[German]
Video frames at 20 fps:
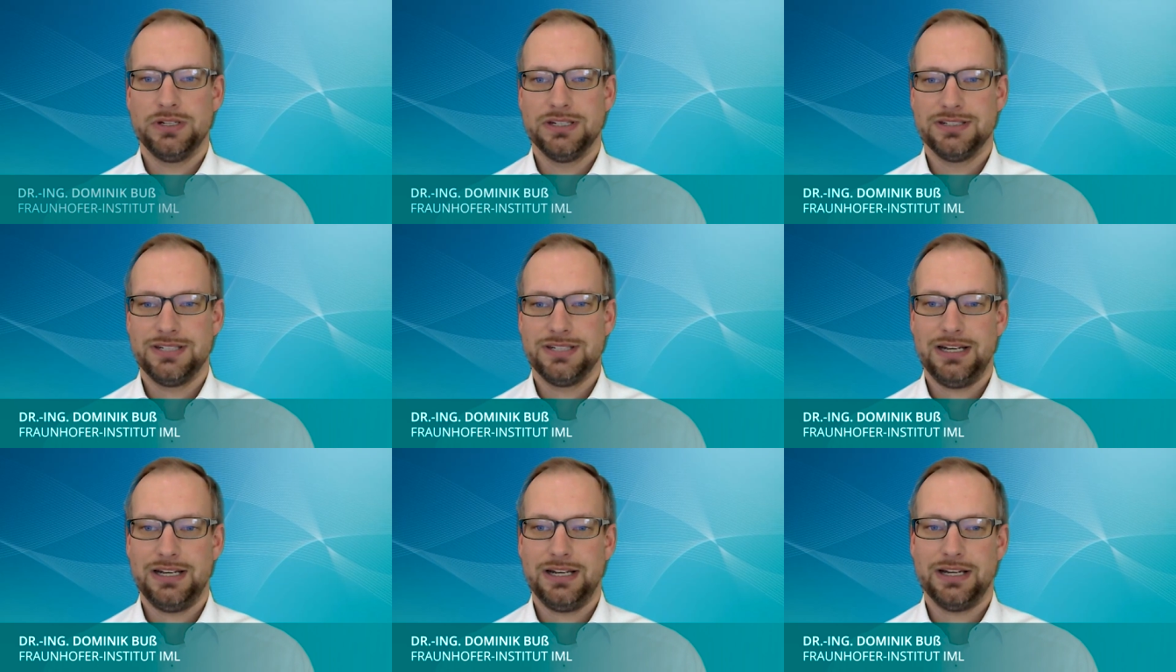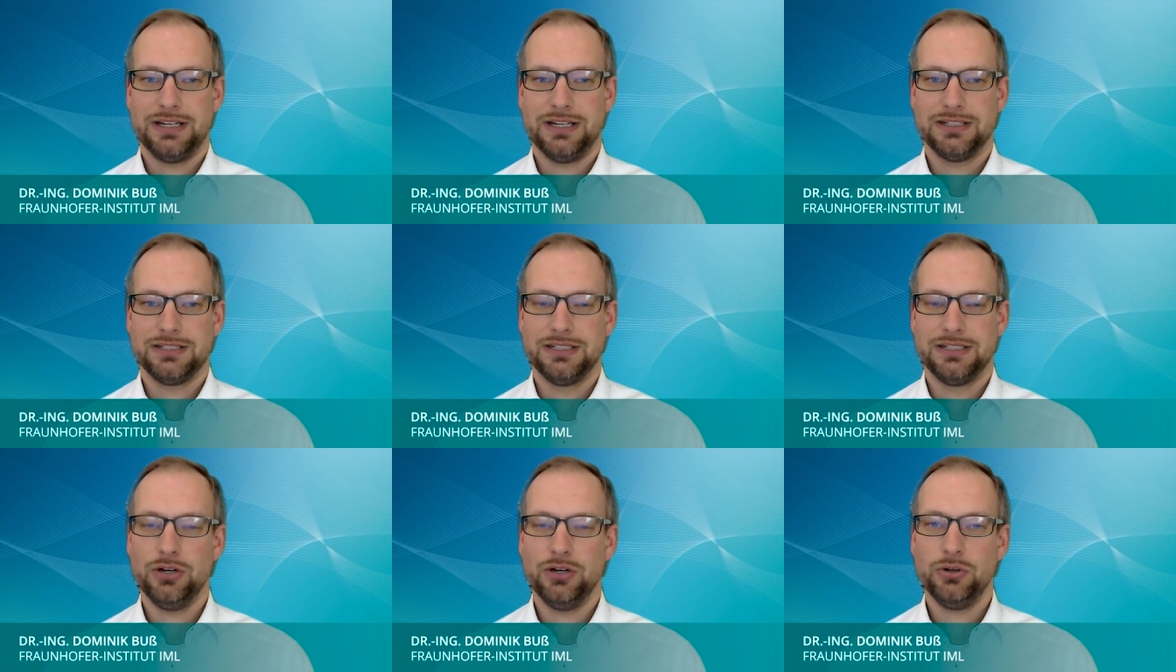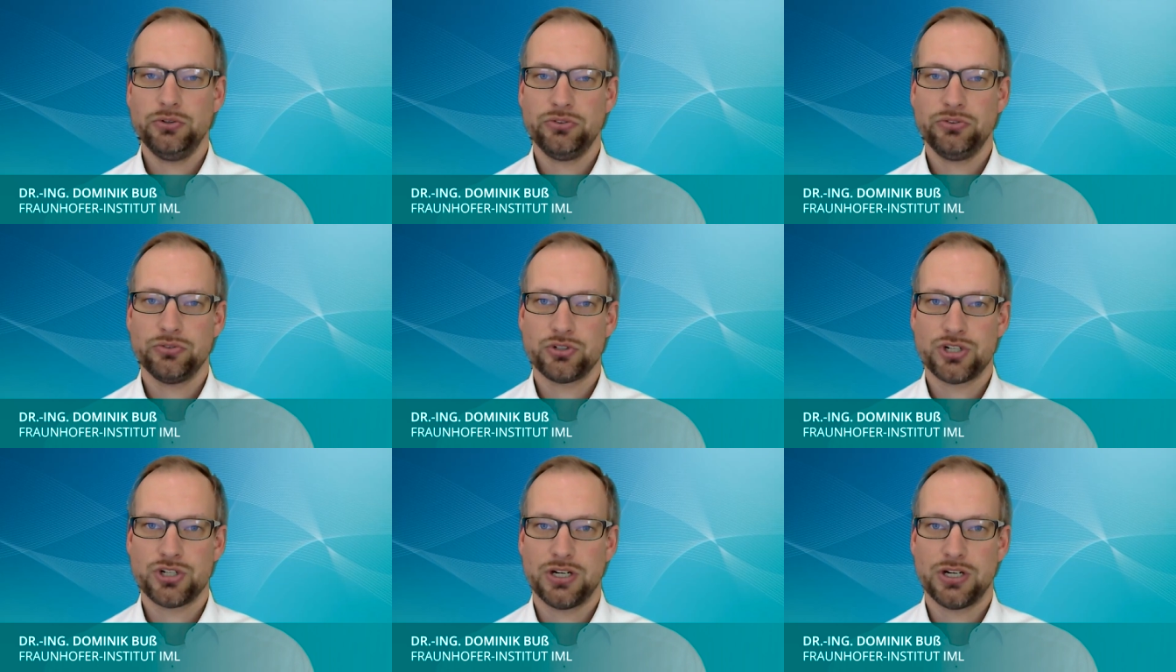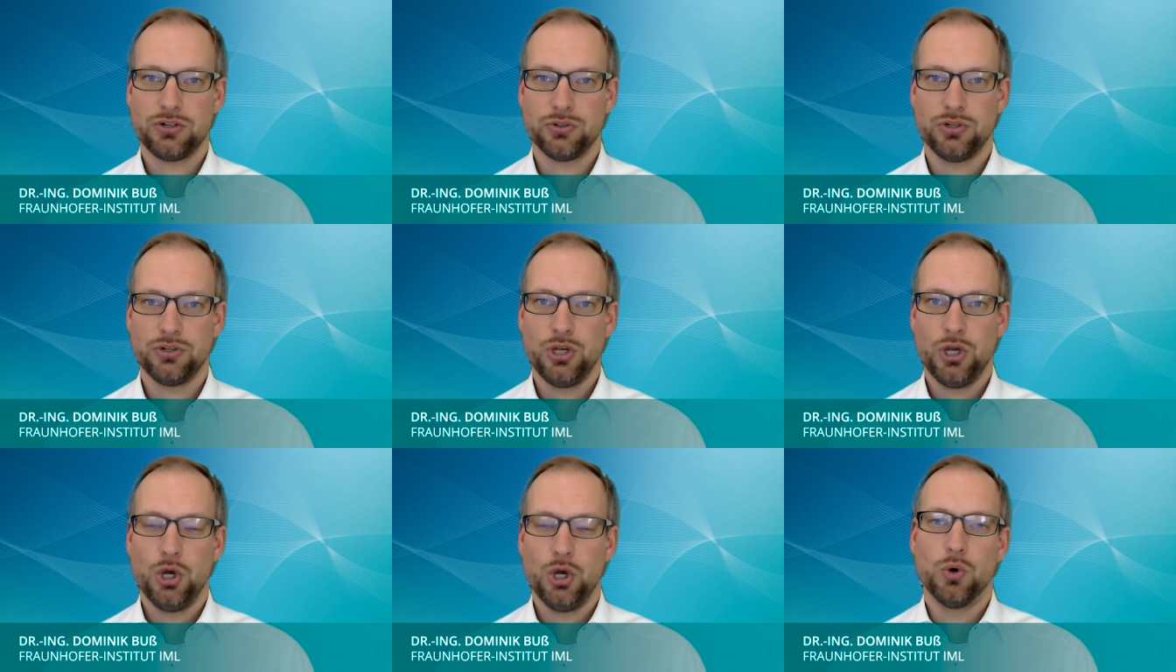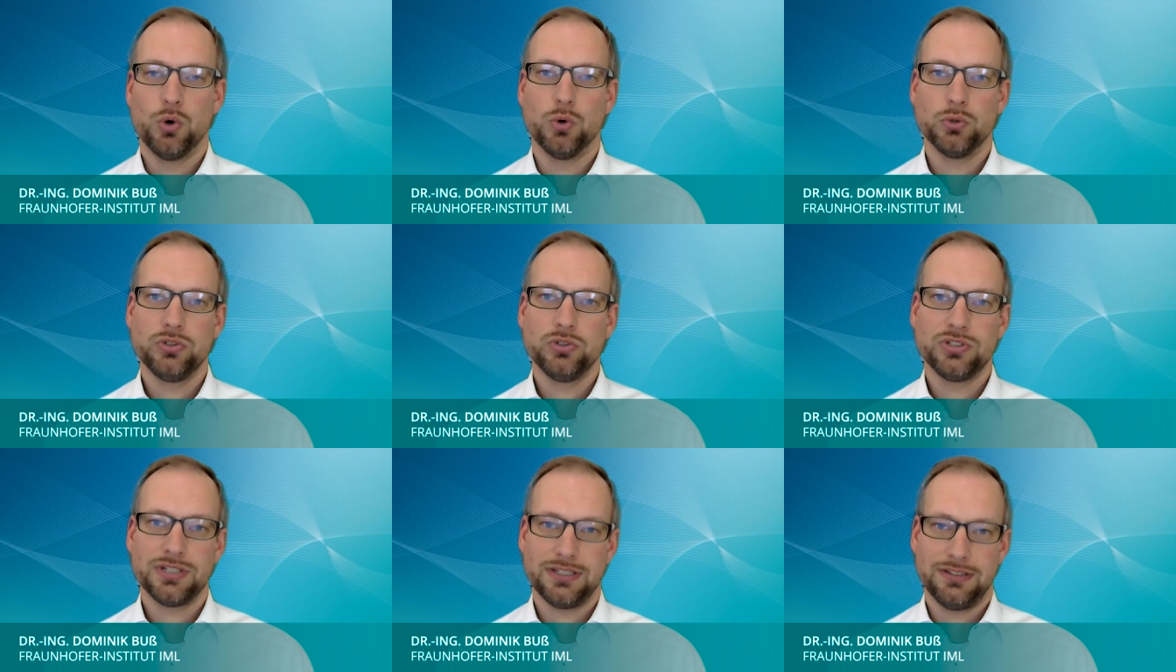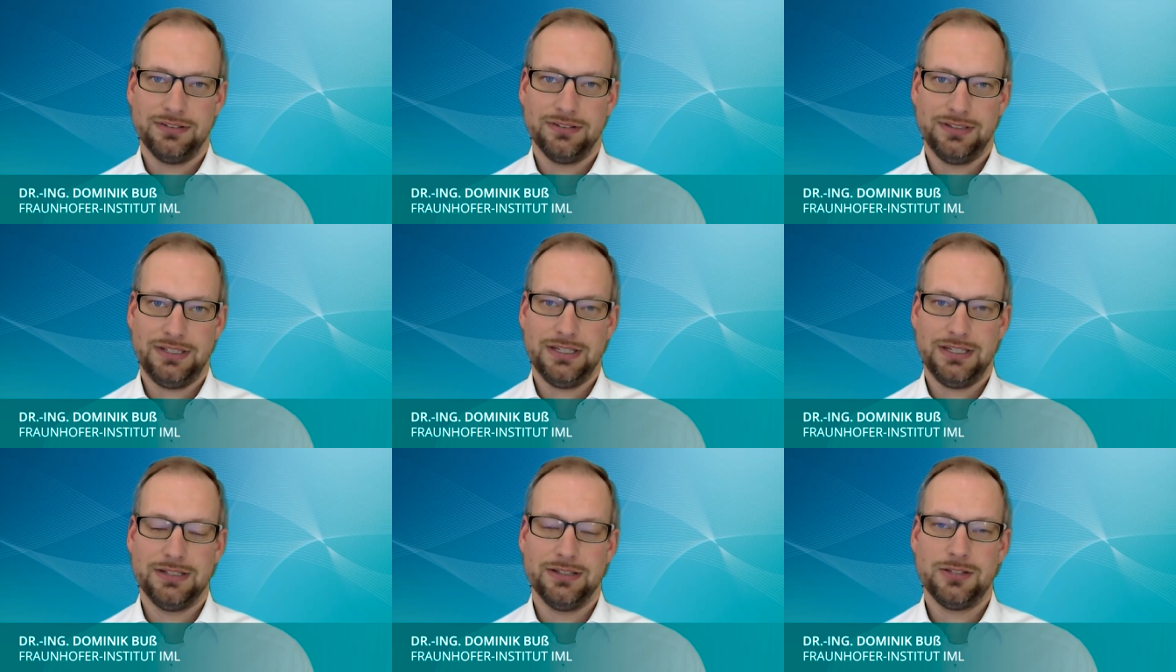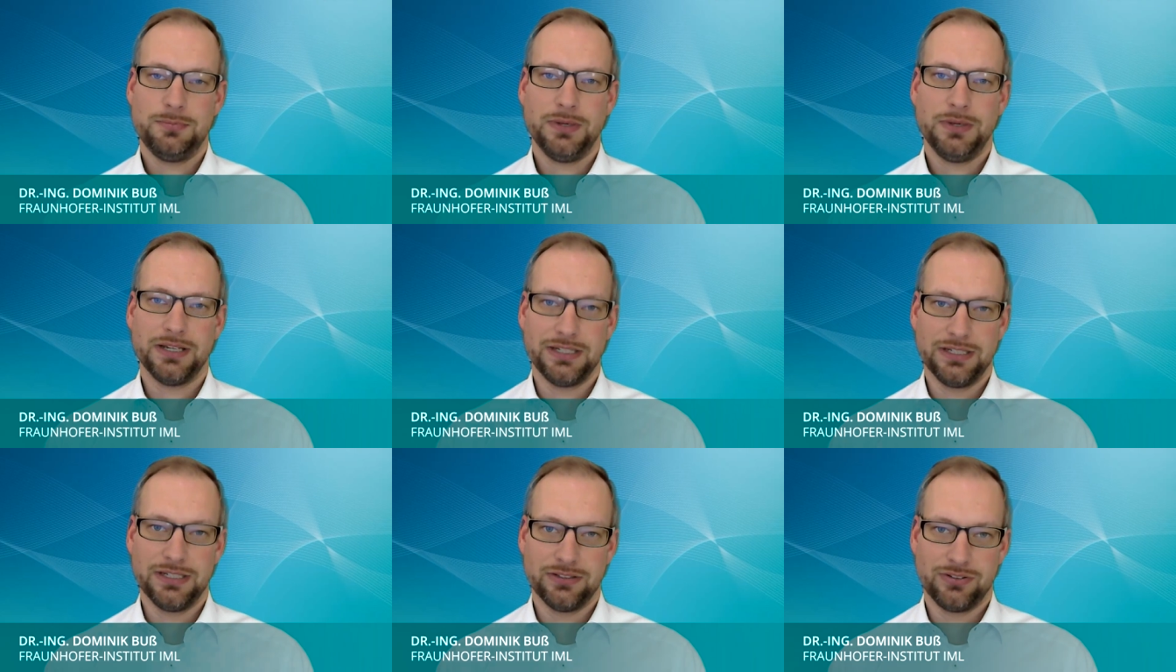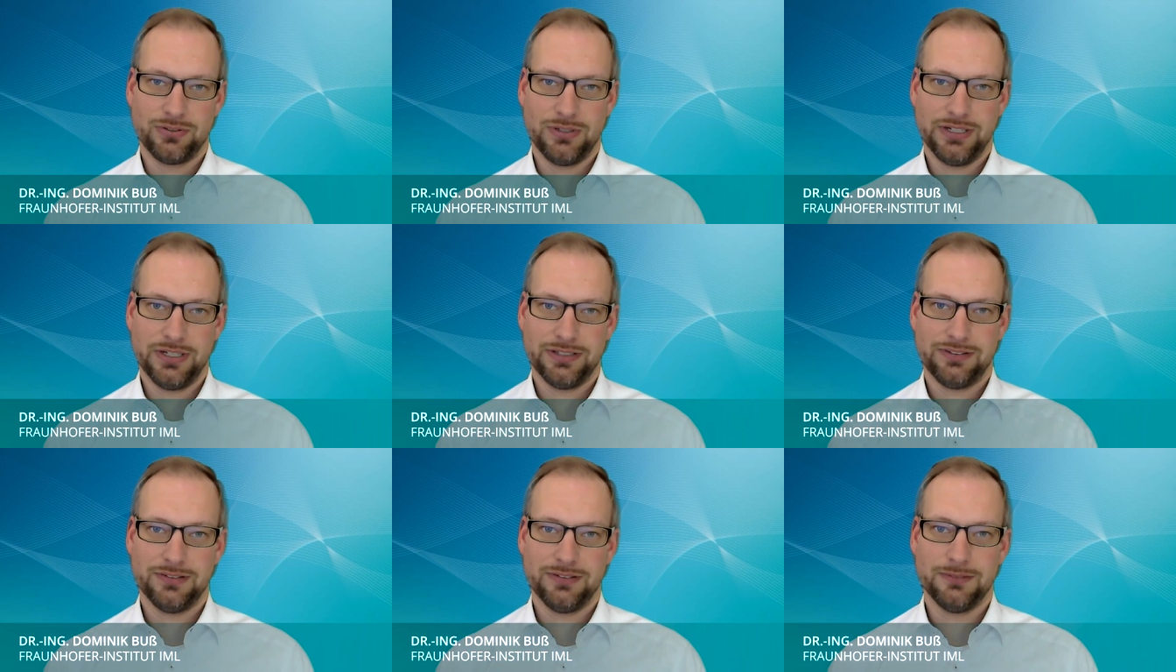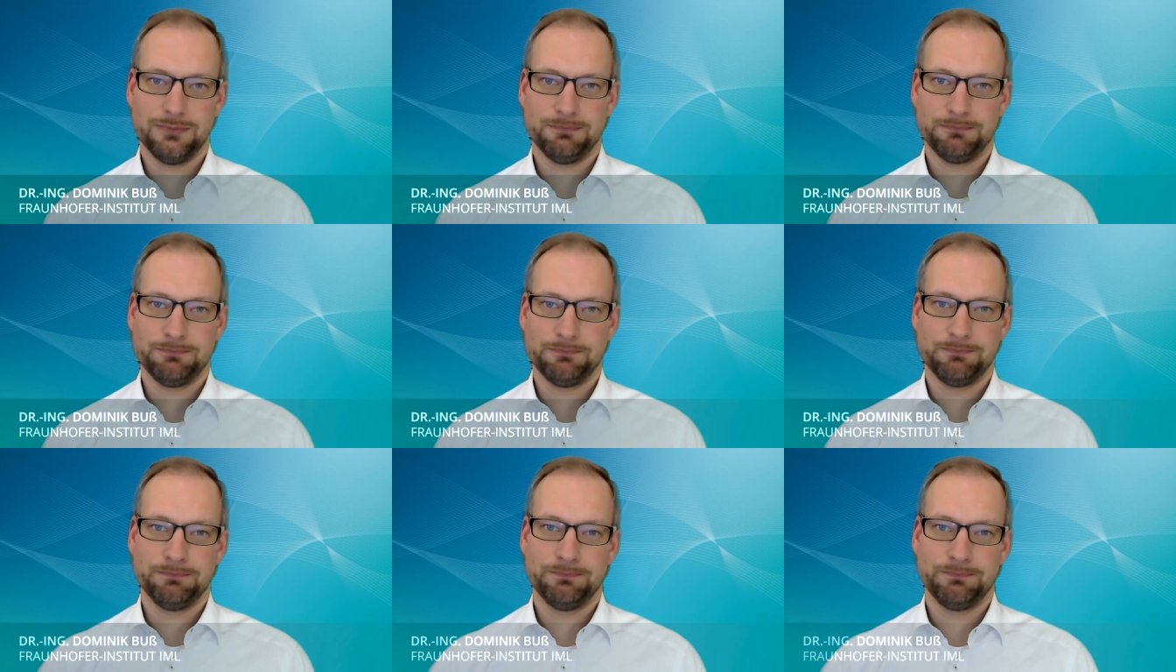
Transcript: über den Tellerrand hinauszuschauen und sich inspirieren zu lassen.